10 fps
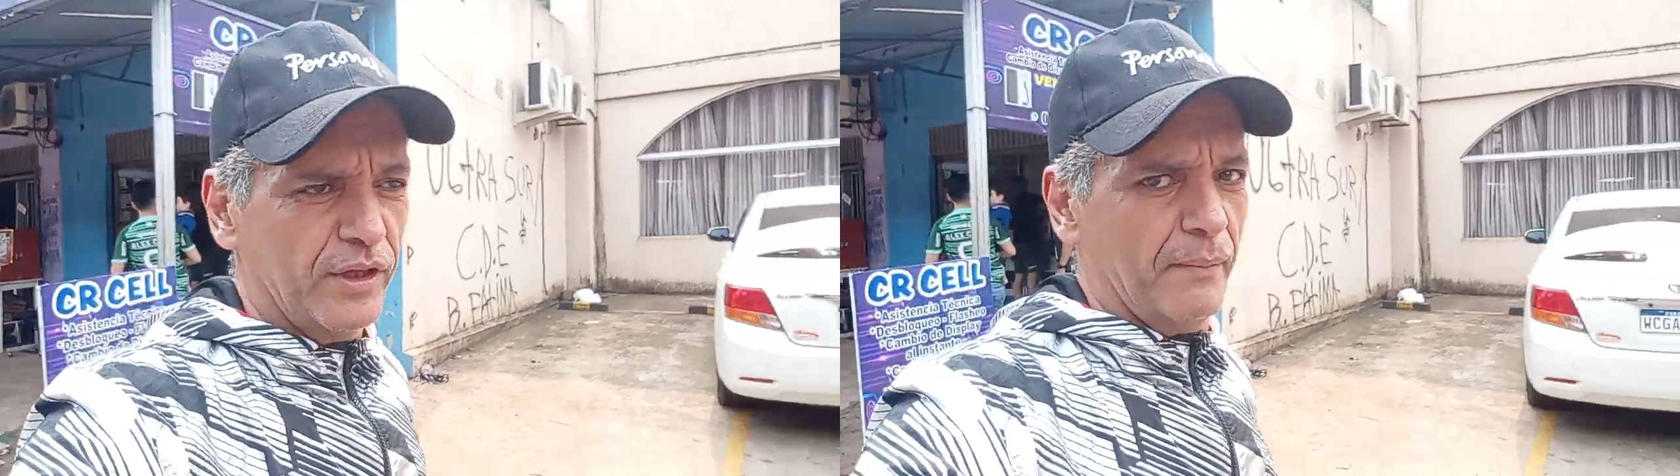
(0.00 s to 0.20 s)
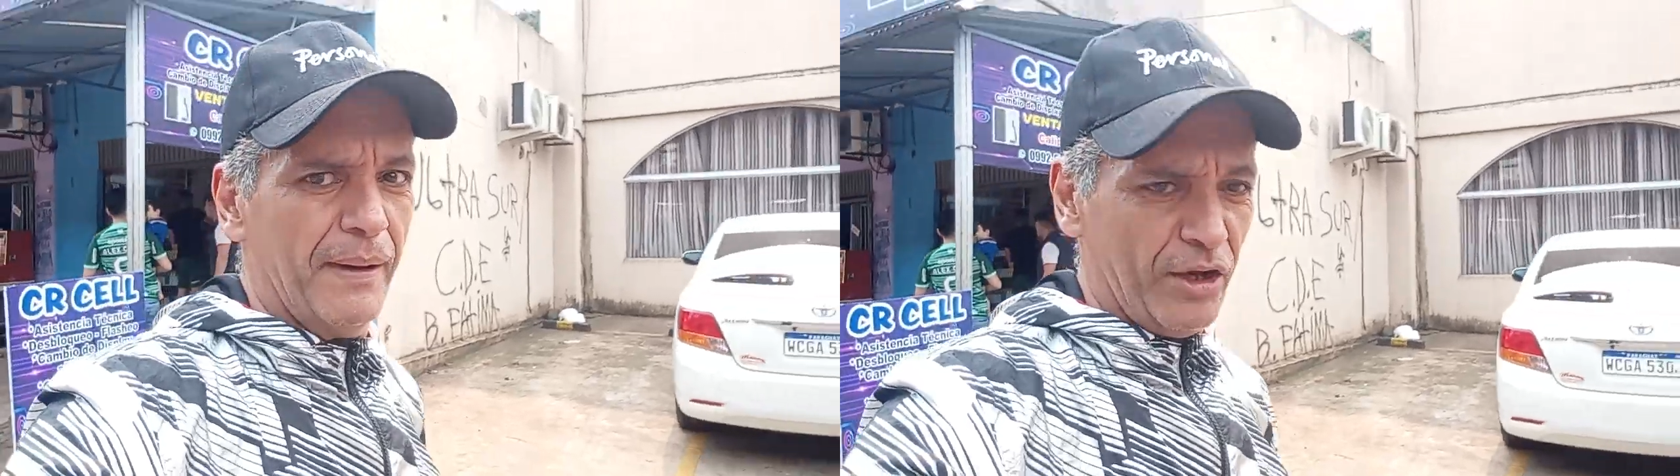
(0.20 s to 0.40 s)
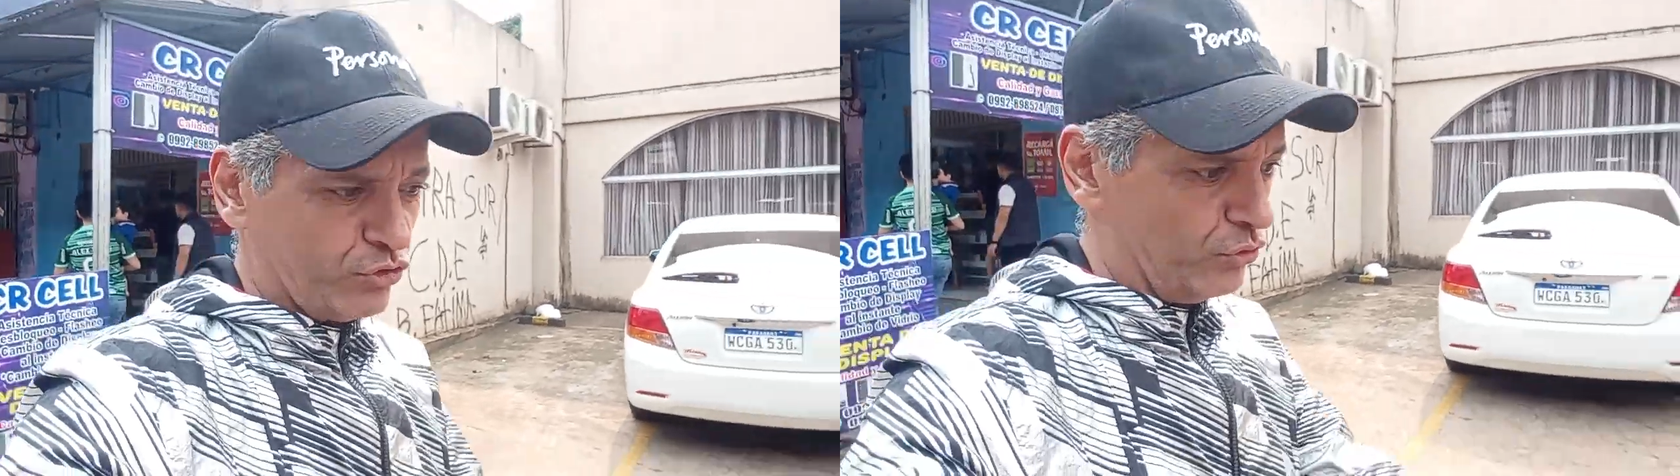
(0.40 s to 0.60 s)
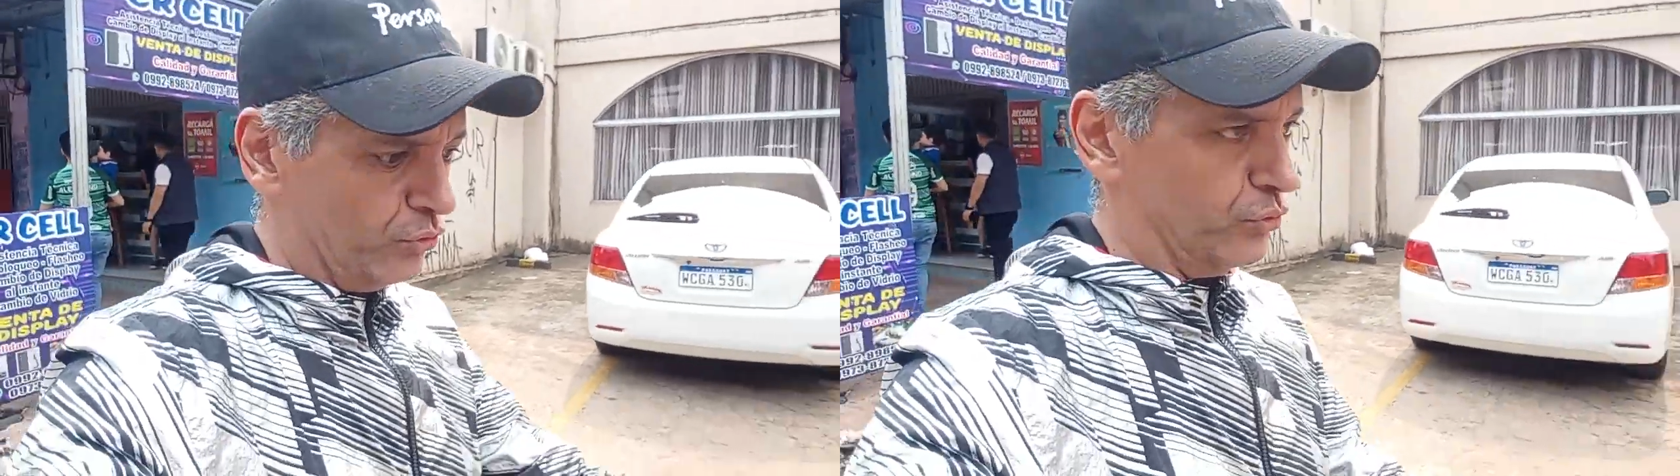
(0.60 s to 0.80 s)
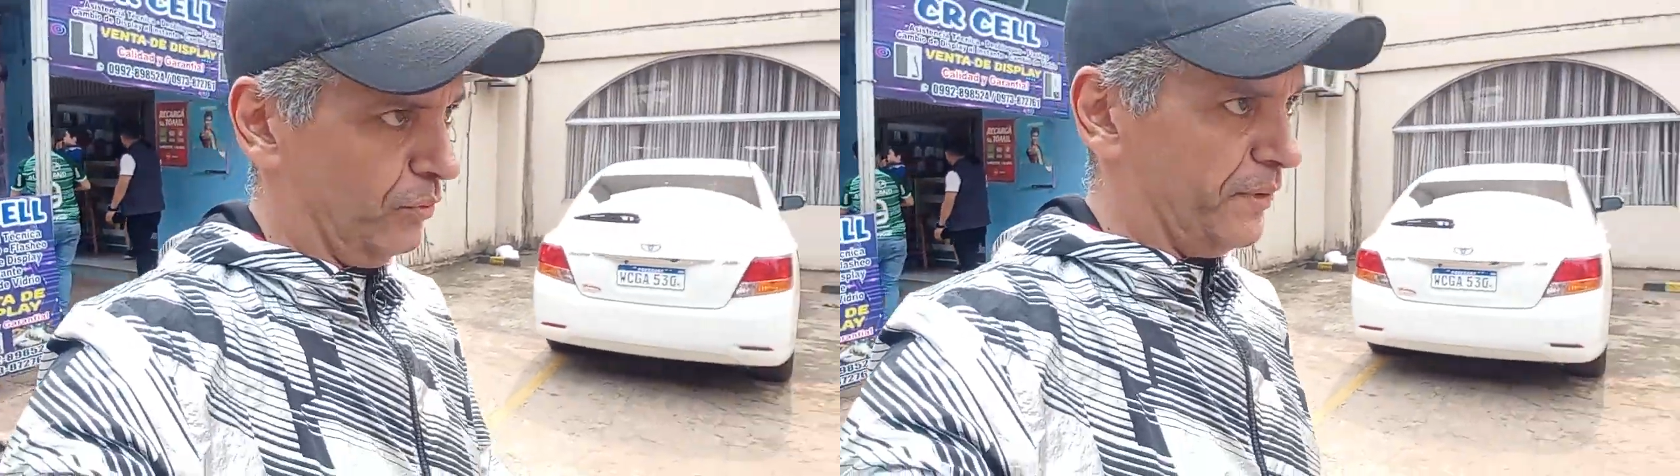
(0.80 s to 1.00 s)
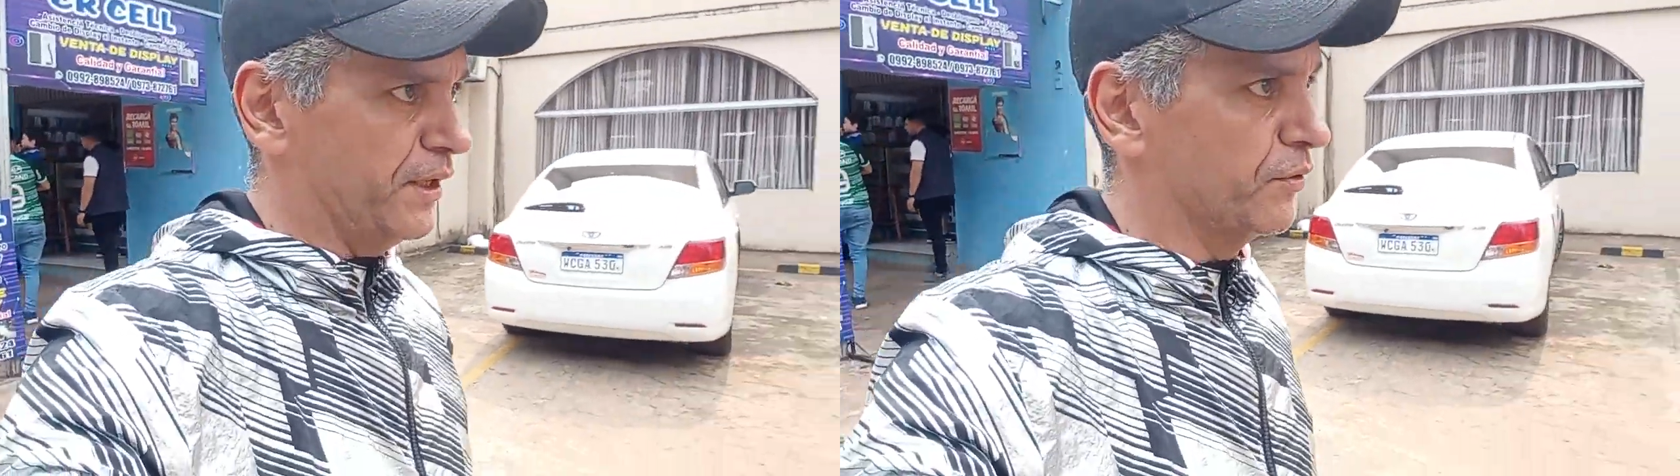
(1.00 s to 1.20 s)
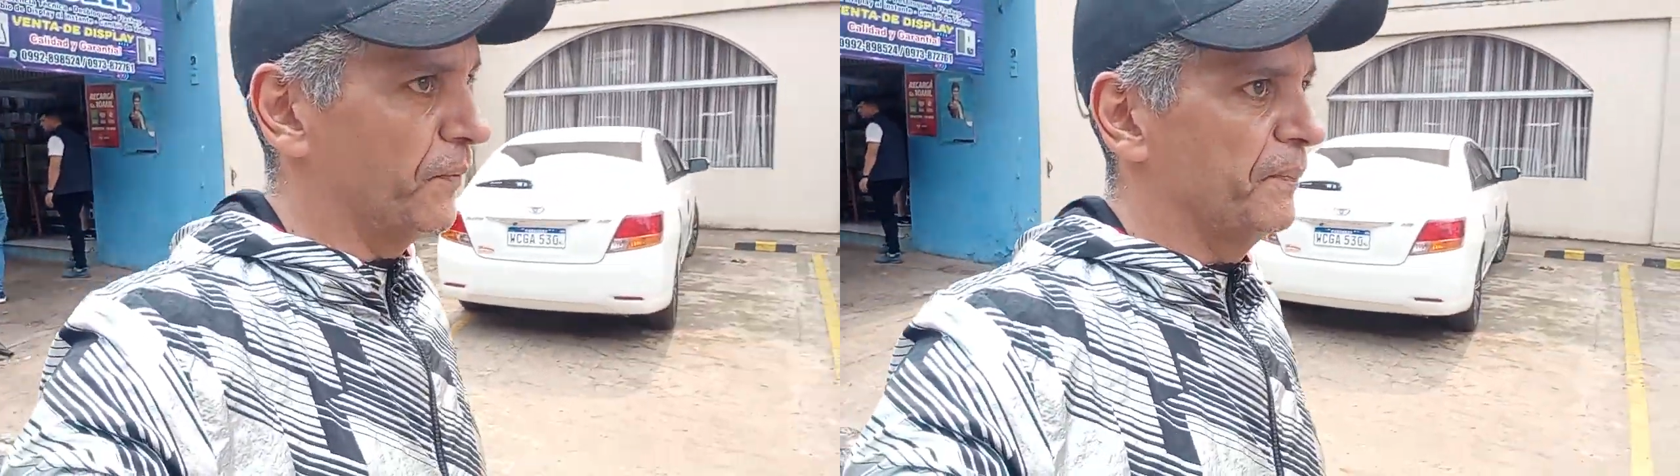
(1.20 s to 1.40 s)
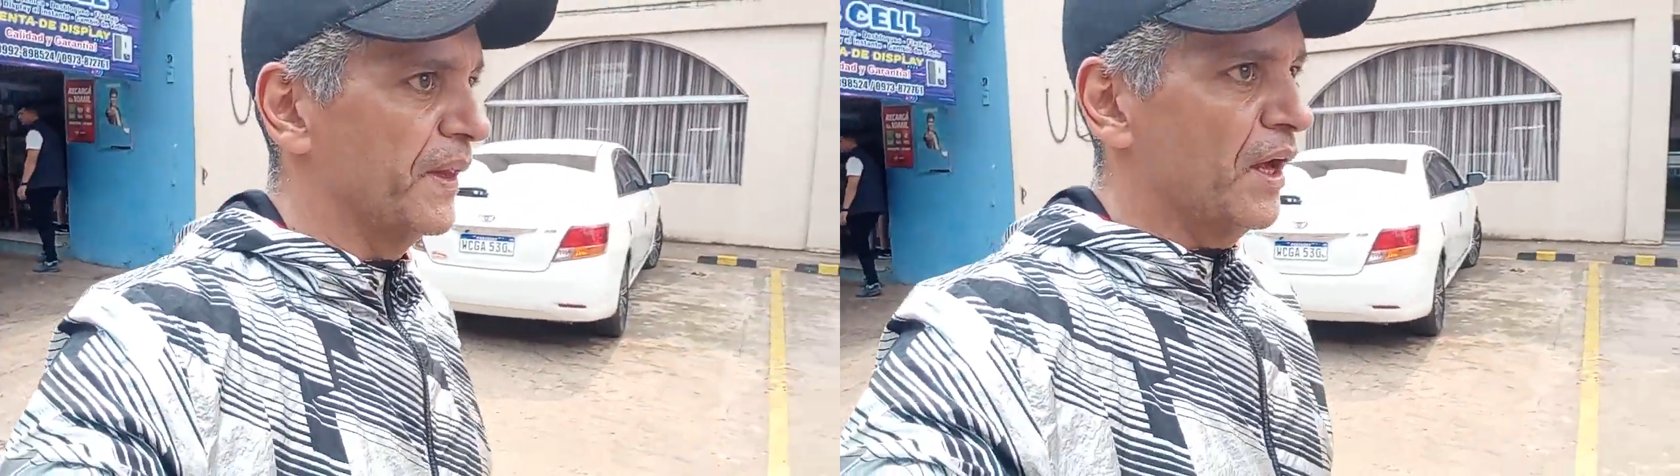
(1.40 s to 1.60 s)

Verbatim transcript: de abaixo no domingo,